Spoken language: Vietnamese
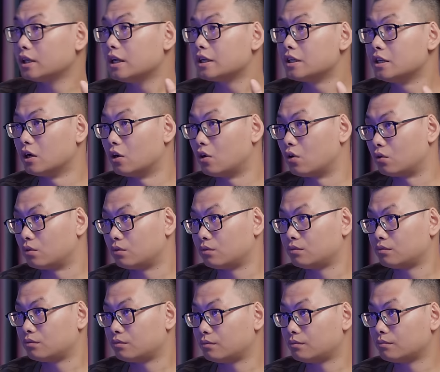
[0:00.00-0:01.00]
là nhiều
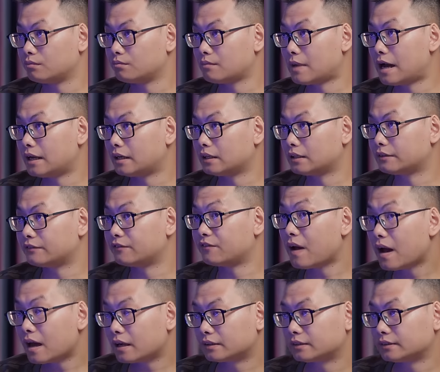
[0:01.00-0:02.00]
bạn
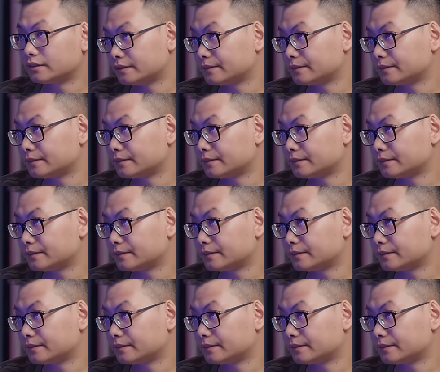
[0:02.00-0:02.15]
fan,